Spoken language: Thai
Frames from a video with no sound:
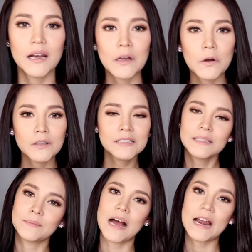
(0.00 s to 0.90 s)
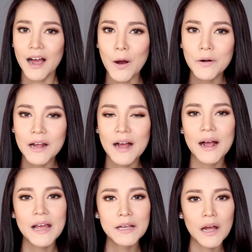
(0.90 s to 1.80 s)
แล้วก็ที่สำคัญเขานะคะ
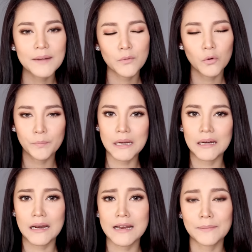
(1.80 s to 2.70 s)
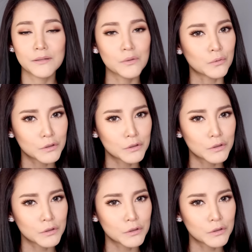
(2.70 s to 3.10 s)
ให้การปกปิดระดับสูง